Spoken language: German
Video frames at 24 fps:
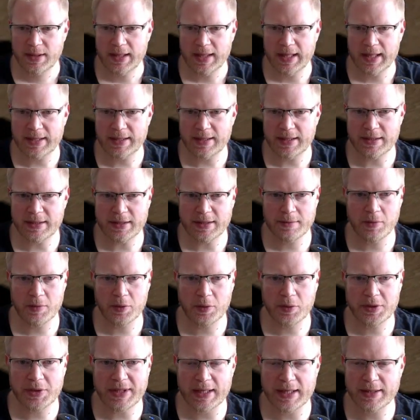Er hat halt immer
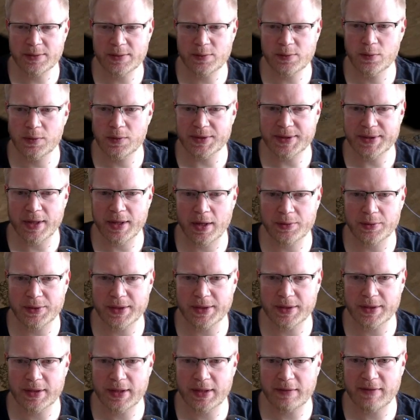noch nicht alles gut
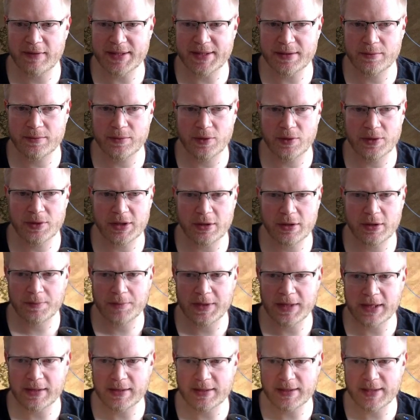gescoutet. Ne? Er weiß immer noch nicht,
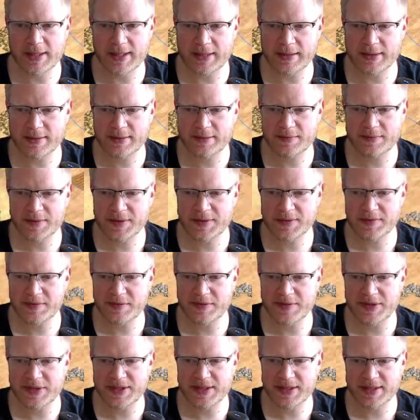irgendein Tech ist. Wir,
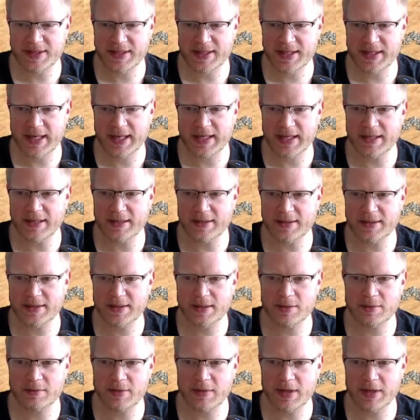wir wissen, dass hier keiner ist,
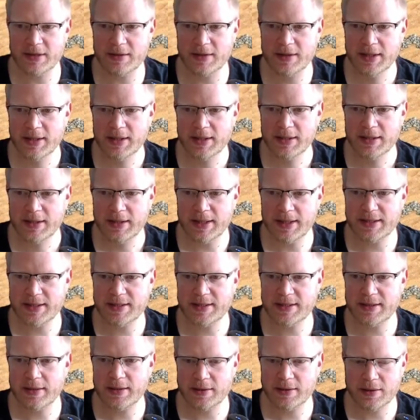aber normal Jetzt
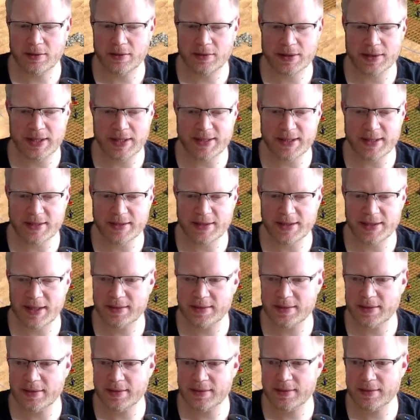sieht er doch, da ist ja ein
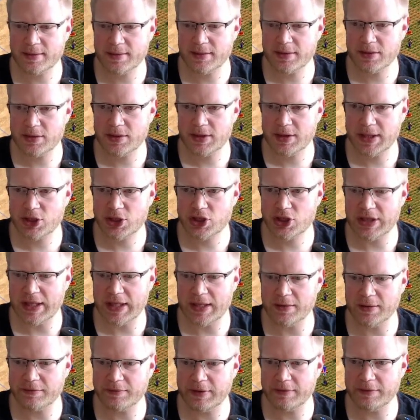Deck, ne? Der Stall
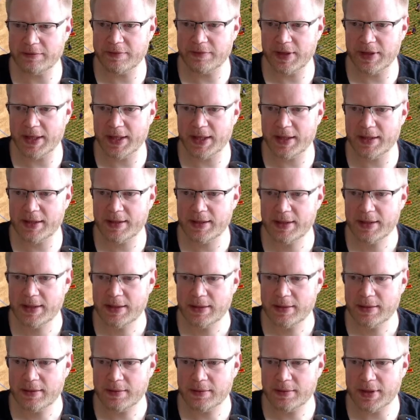auf jeden Fall da.
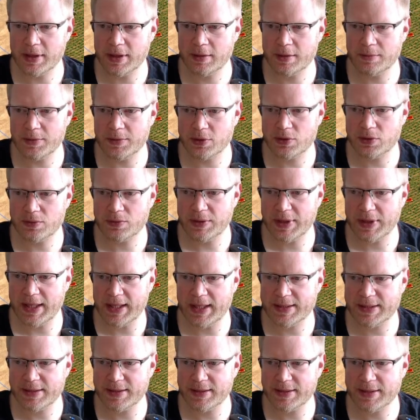Und da kommt auch schon der
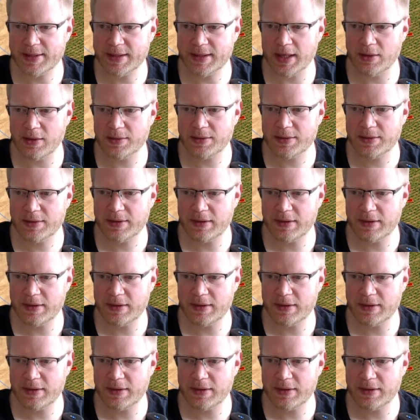erste Scout.